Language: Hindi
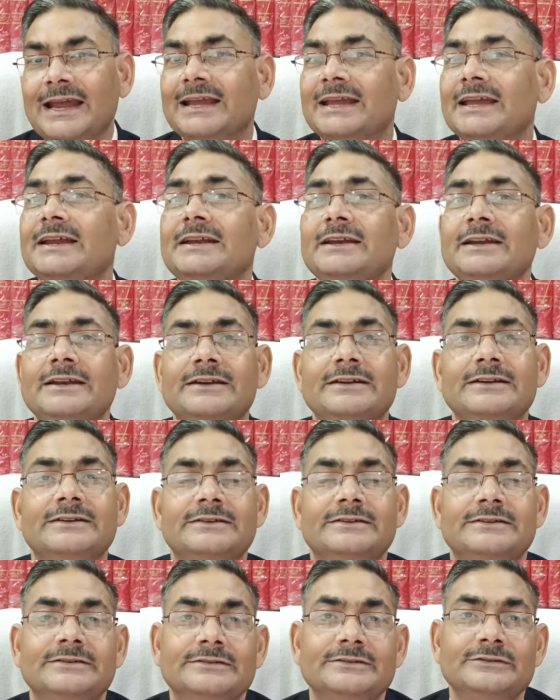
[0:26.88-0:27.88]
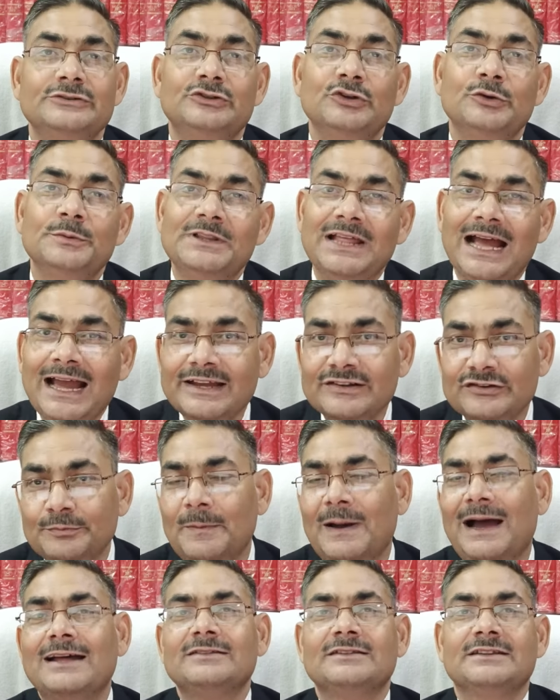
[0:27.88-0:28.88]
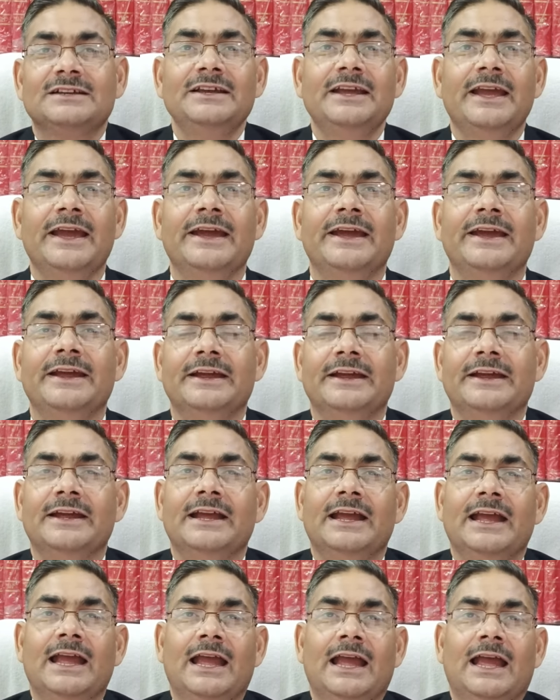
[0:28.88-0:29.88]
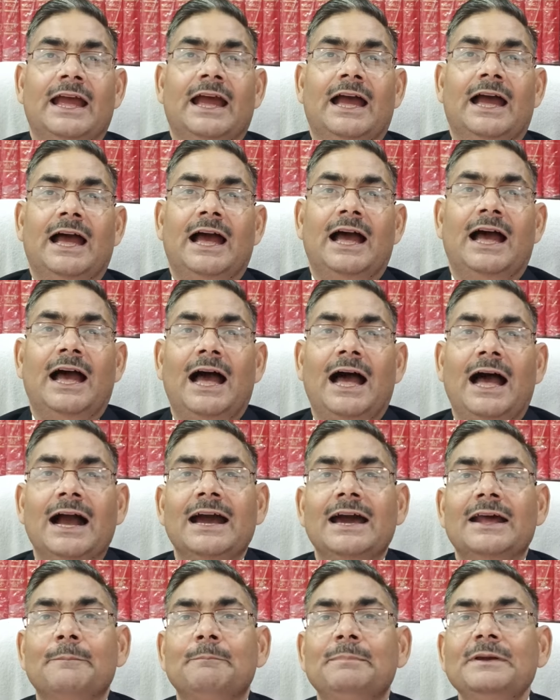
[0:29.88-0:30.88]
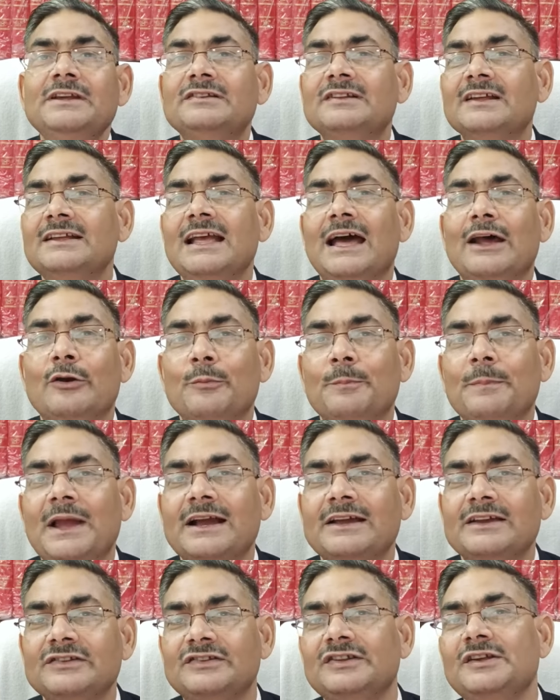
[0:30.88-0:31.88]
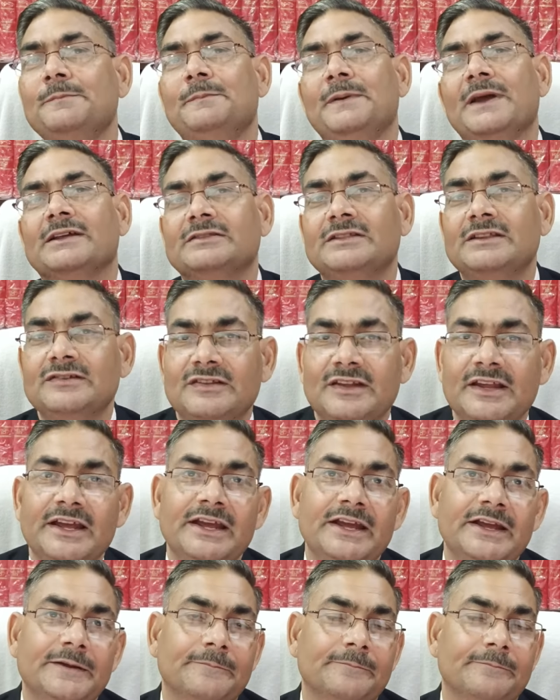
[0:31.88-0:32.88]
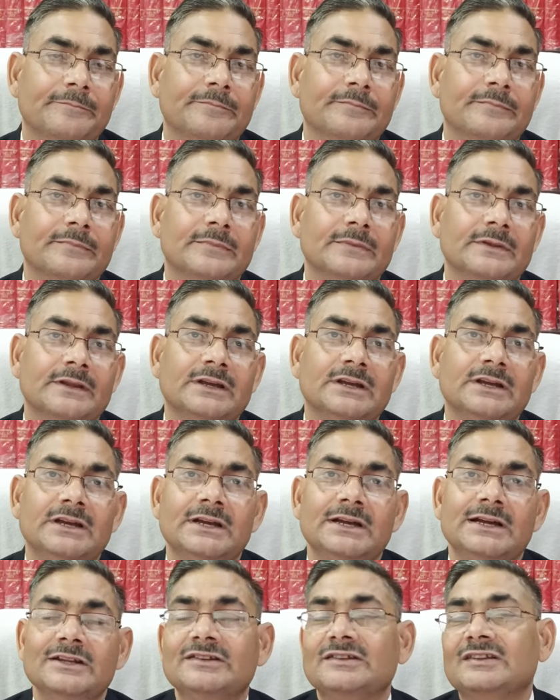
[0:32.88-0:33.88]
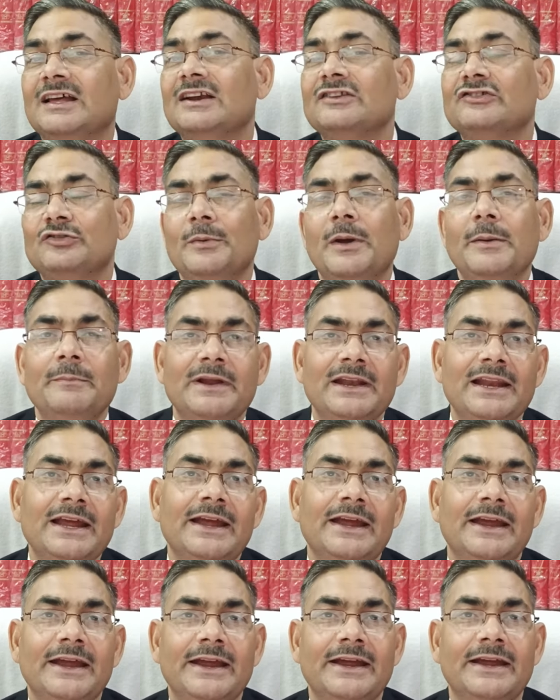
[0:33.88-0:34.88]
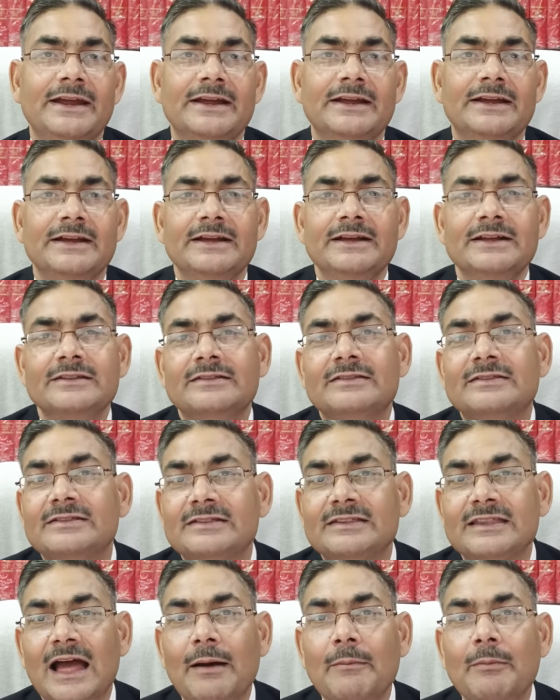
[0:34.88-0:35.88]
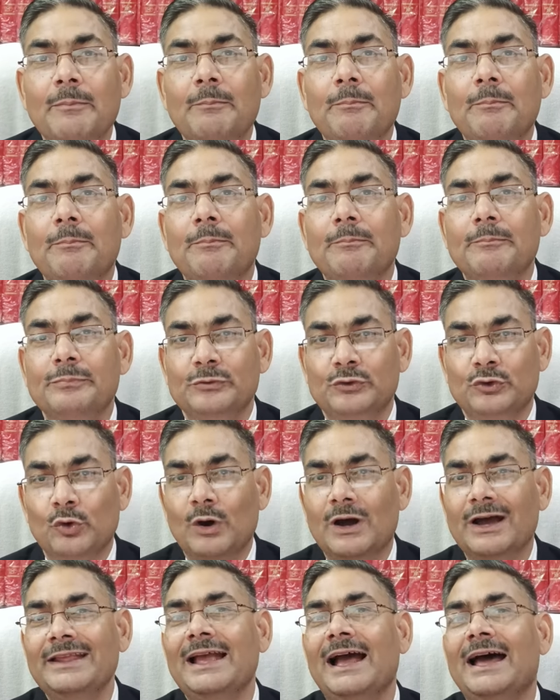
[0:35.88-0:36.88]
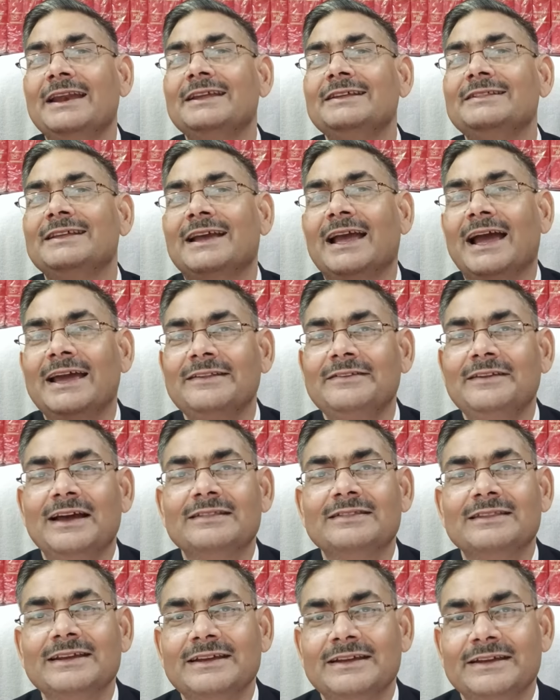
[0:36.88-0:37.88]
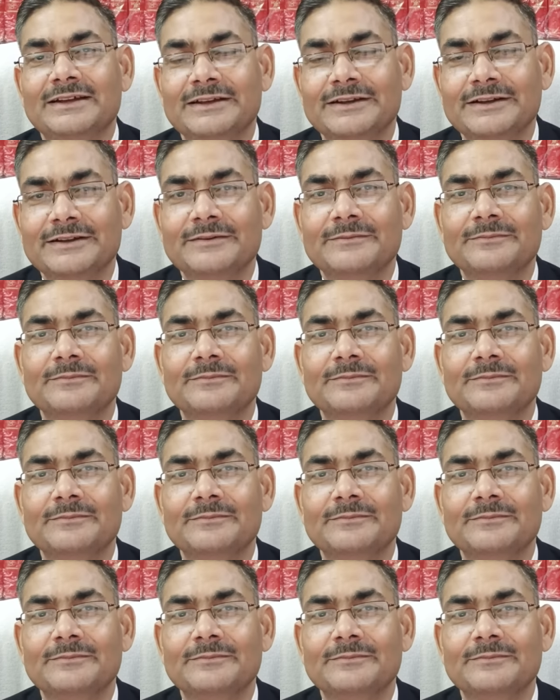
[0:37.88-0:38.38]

लेकिन दुविधा इस बात की है अगर बीस हजार रुपया किसी व्यक्ति से सर्च में मिले हैं तब दो हजार ही दिखाए जाते हैं